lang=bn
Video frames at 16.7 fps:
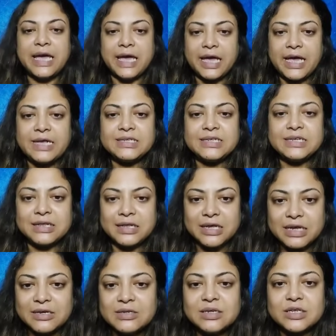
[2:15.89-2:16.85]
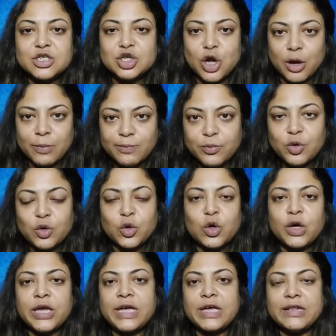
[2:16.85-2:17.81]
এই যে তিনটে শব্দ
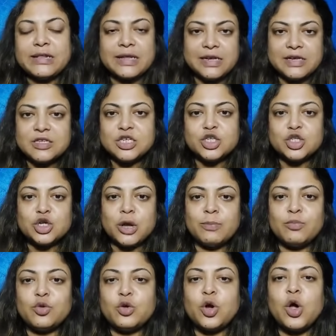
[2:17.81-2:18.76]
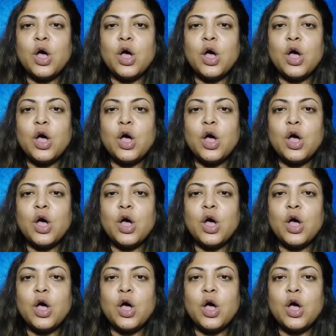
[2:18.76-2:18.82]
এই তিনটে শব্দ